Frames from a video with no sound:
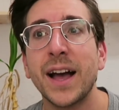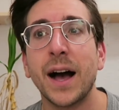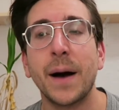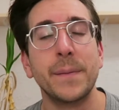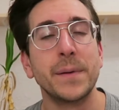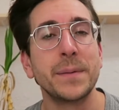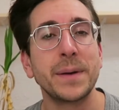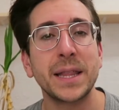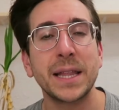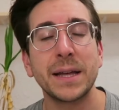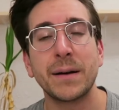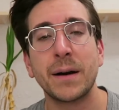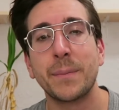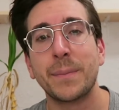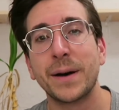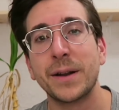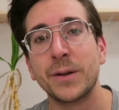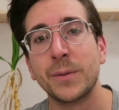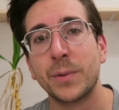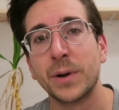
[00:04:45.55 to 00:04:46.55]
A mí me daba
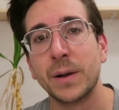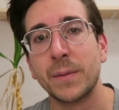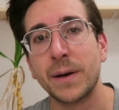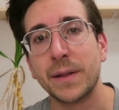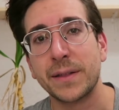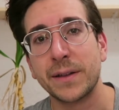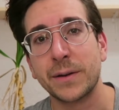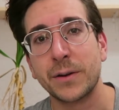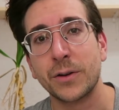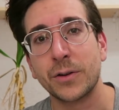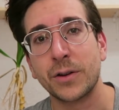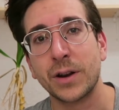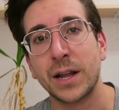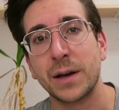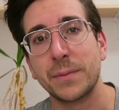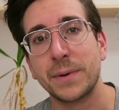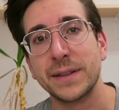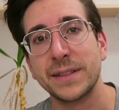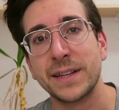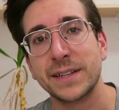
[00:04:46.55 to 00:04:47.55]
palo ponerme a hacerlo con
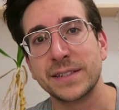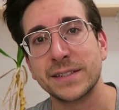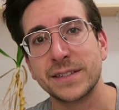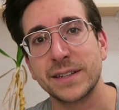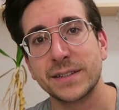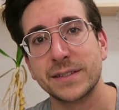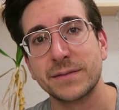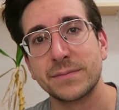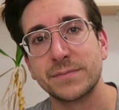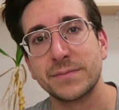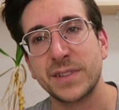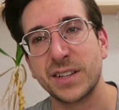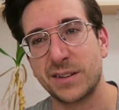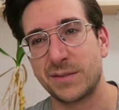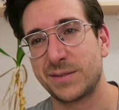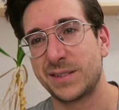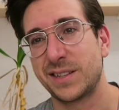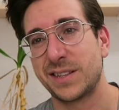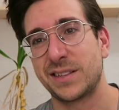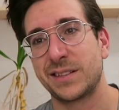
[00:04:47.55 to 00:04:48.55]
las bandas esas. Digo,
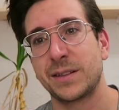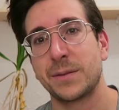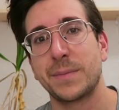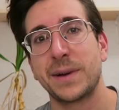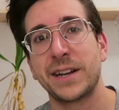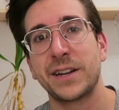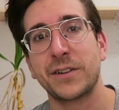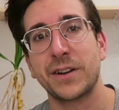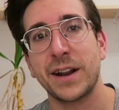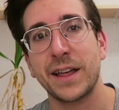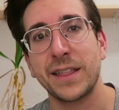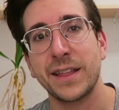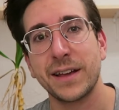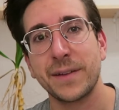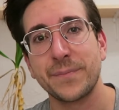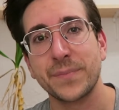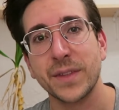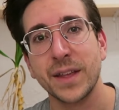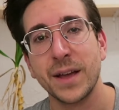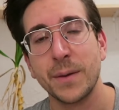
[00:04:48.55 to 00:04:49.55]
che, esta mariconada.
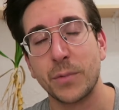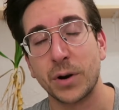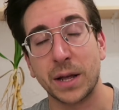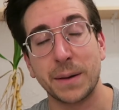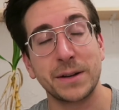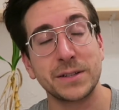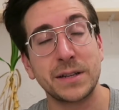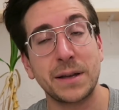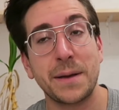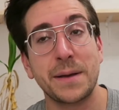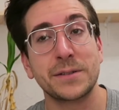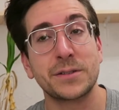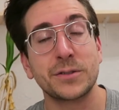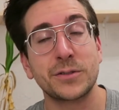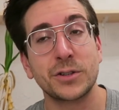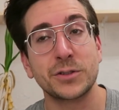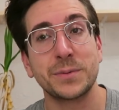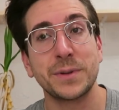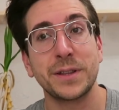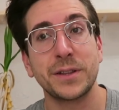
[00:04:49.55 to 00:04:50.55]
Porque además había visto
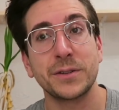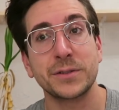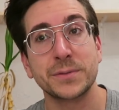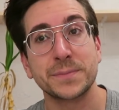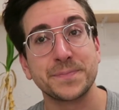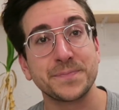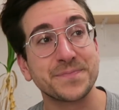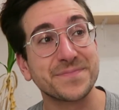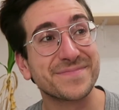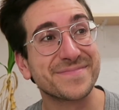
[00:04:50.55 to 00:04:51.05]
otros vídeos